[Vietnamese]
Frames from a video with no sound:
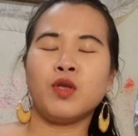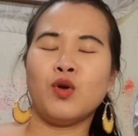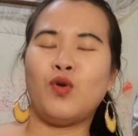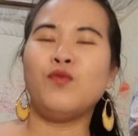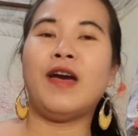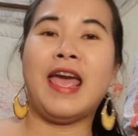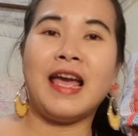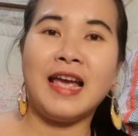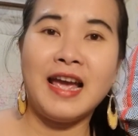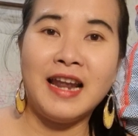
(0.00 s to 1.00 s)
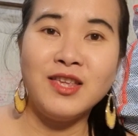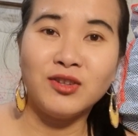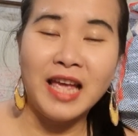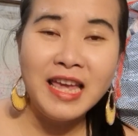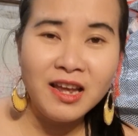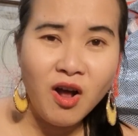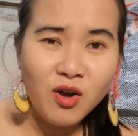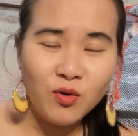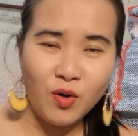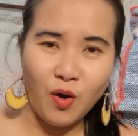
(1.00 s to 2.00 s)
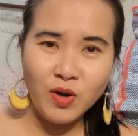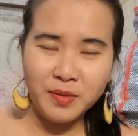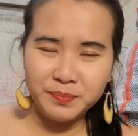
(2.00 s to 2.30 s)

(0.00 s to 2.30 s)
cổ phè ra để cho thấy cái đó của cổ đó